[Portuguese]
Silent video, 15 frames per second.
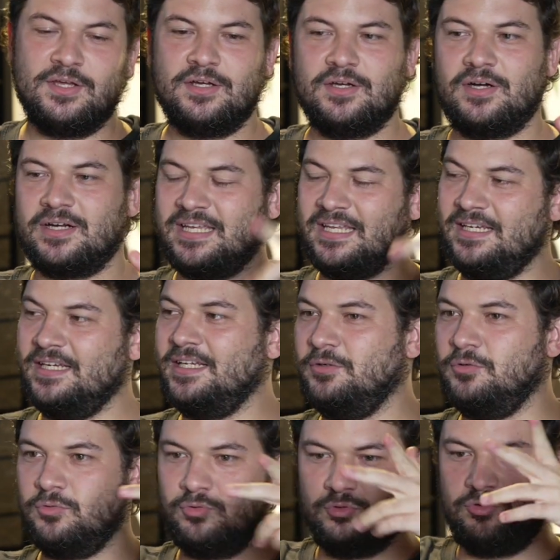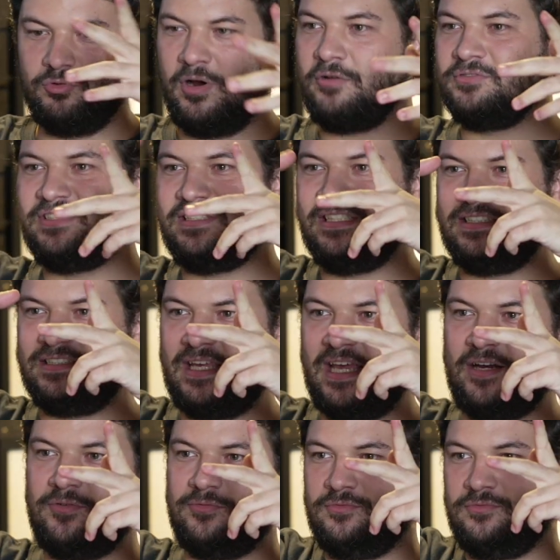Aquele. O Round Six, que
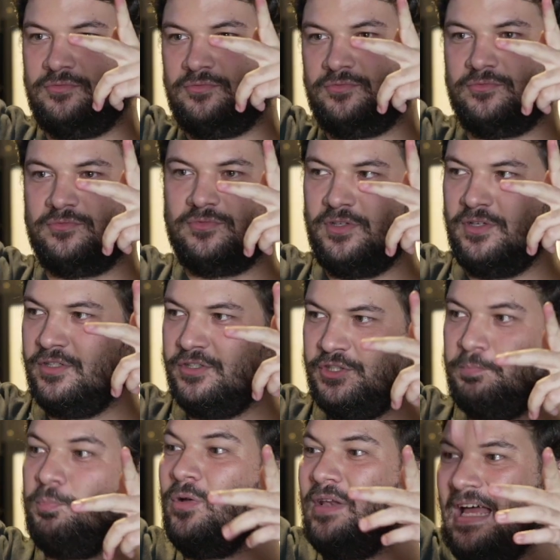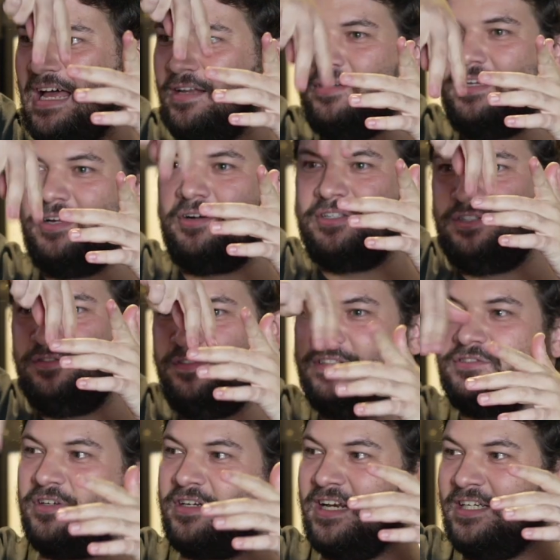era um. De pular no Sim, negócio não. de
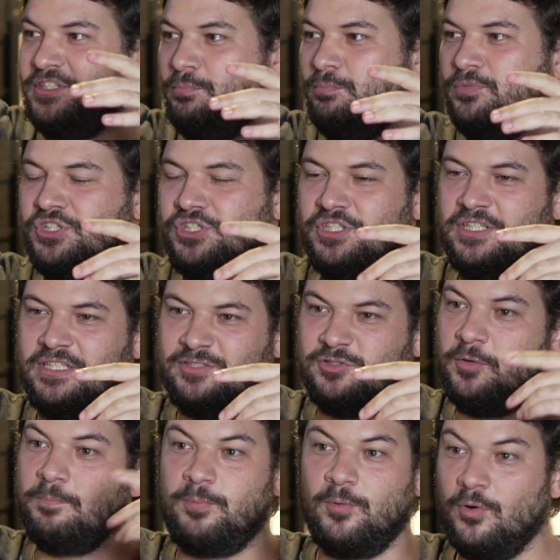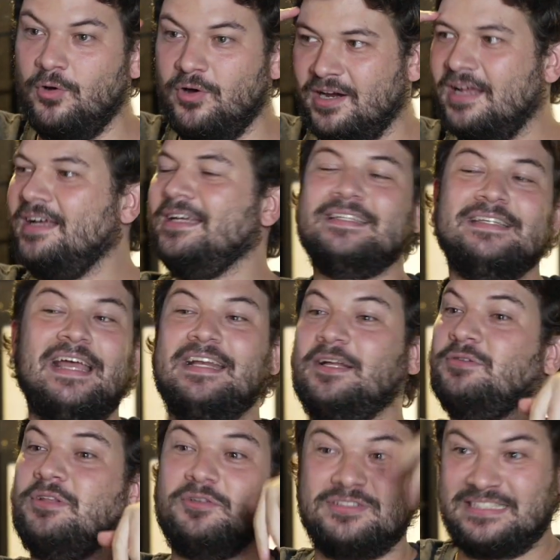vidro, só que era de, de isopor. E aí não
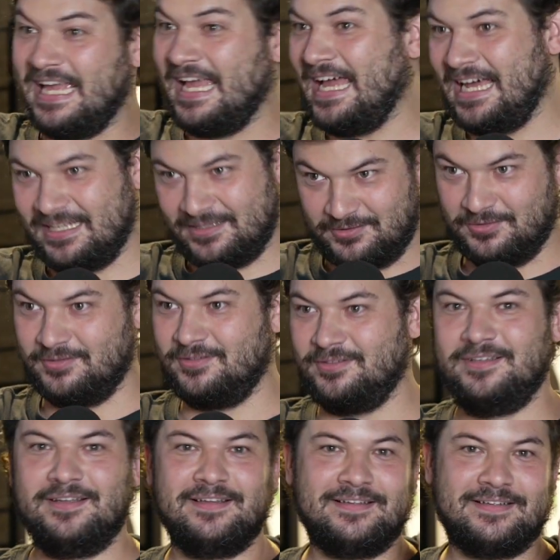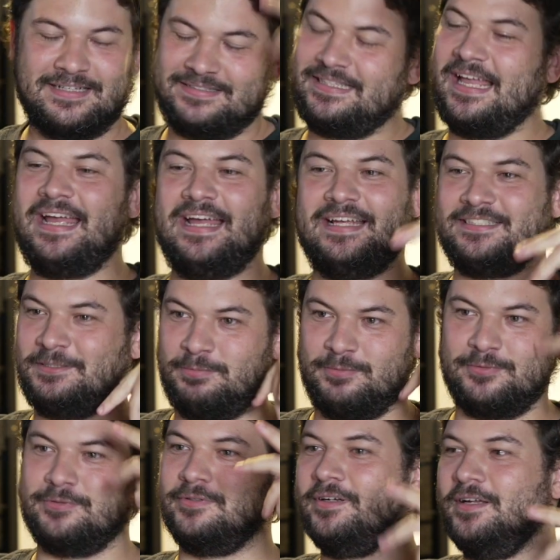deu certo até,
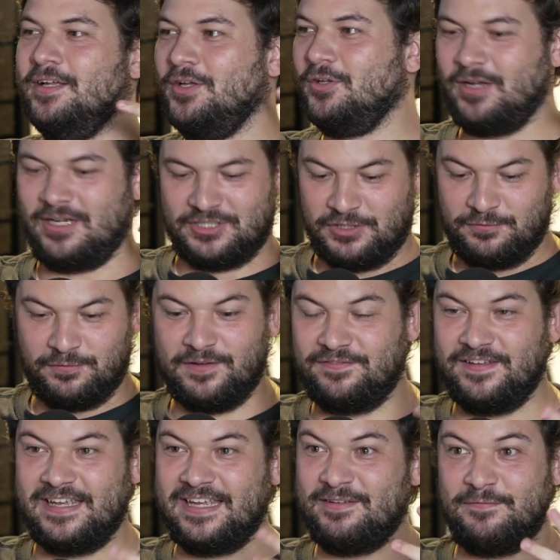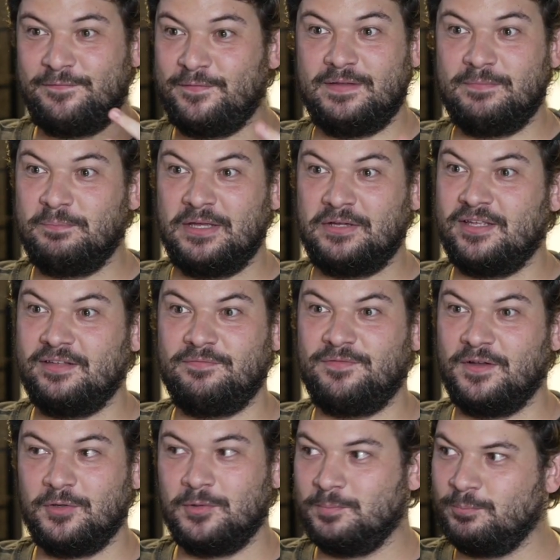tipo, a gente foi ver e, e, meio que
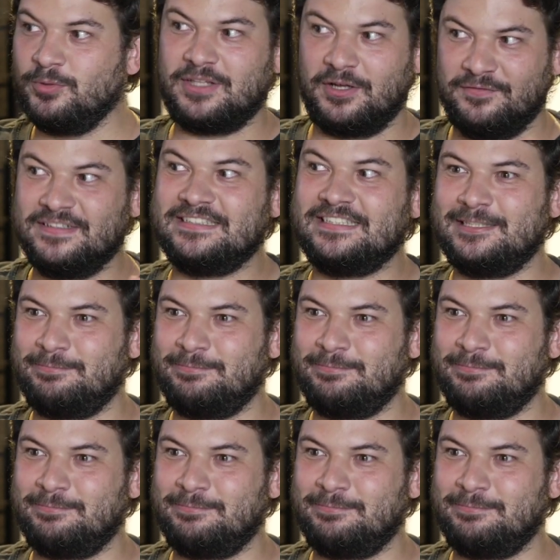falou, pô, talvez seja